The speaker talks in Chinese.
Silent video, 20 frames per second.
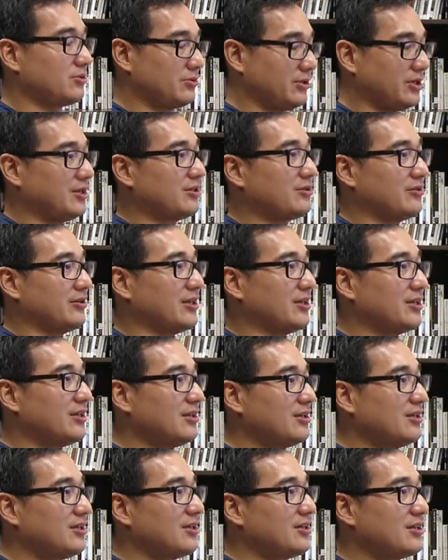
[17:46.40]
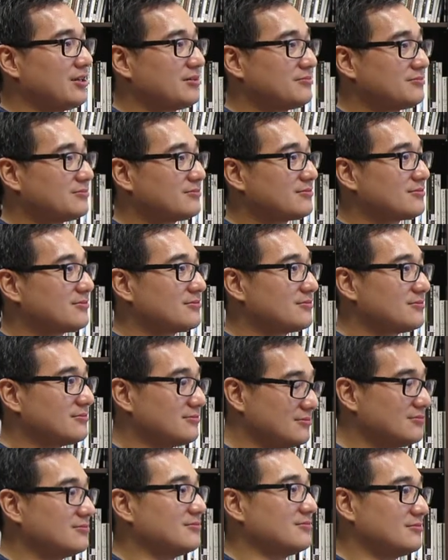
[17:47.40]
对对，嗯，去调整，
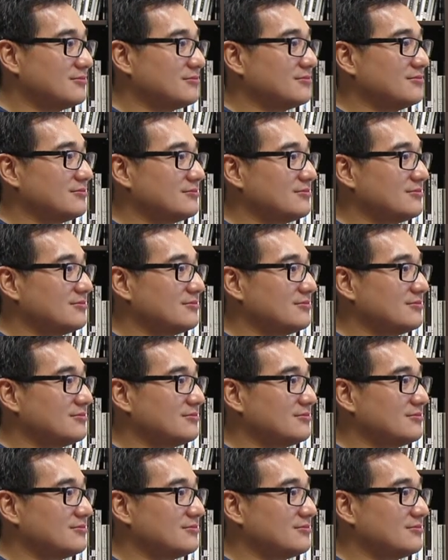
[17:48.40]
嗯